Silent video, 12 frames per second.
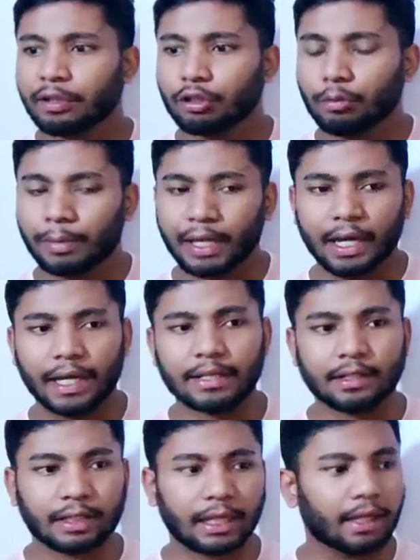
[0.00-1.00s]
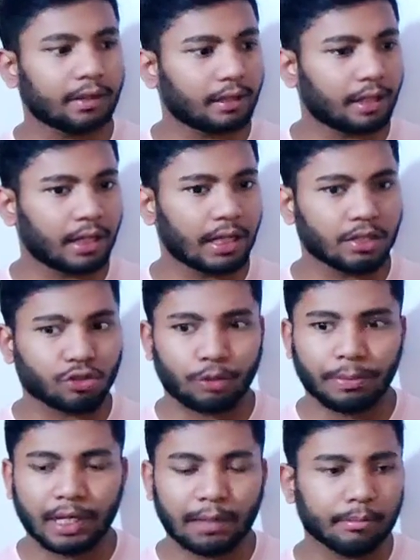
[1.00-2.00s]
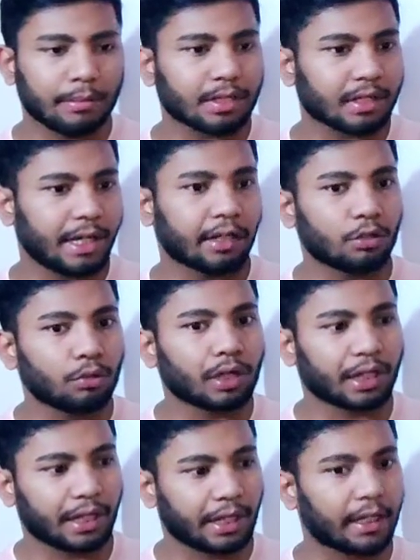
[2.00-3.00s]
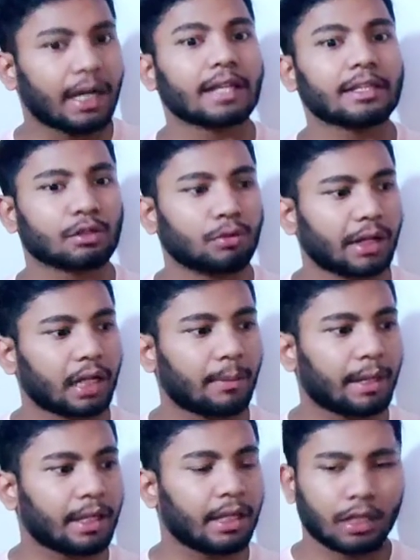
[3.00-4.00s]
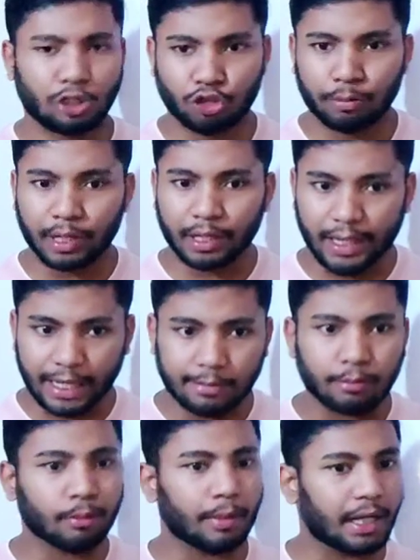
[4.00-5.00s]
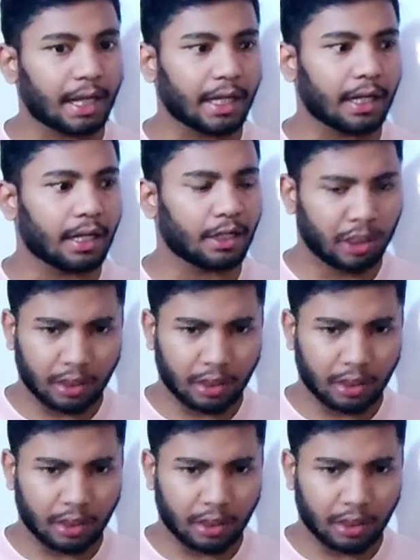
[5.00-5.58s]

तो बी के अंदर ना जो भी हम मिस्टेक ढूंढेंगे कहाँ से ढूंढेंगे भाई जो हमने कैश बुक बनाई है ना